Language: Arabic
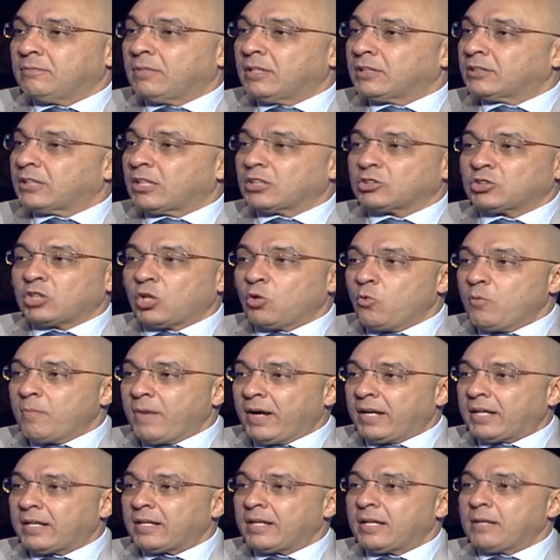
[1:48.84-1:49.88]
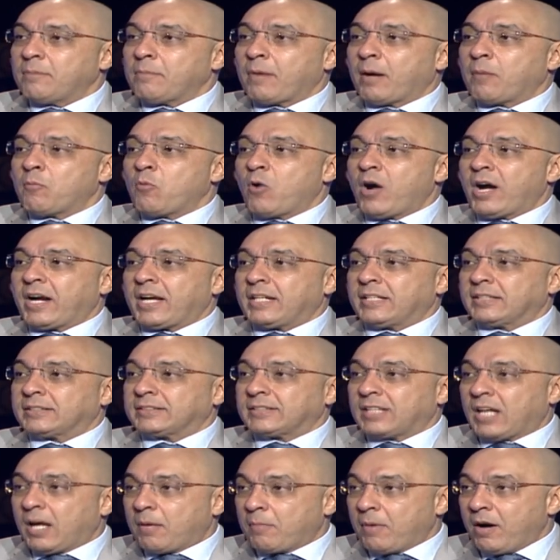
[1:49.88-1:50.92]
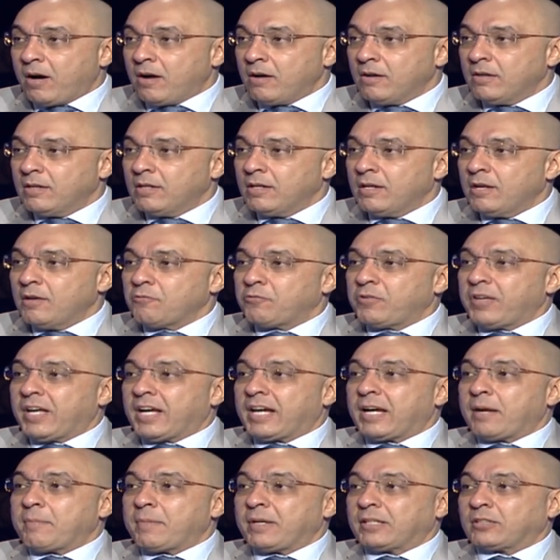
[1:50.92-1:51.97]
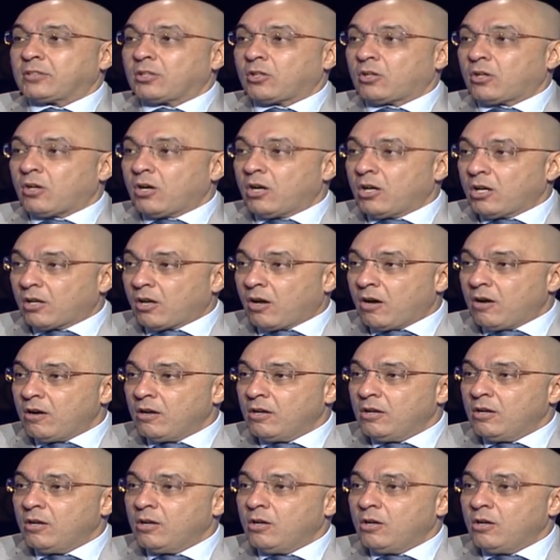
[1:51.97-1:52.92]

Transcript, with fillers: ما اقدرش الومك المجموعة كانت صعبة فيها جامعة القاهرة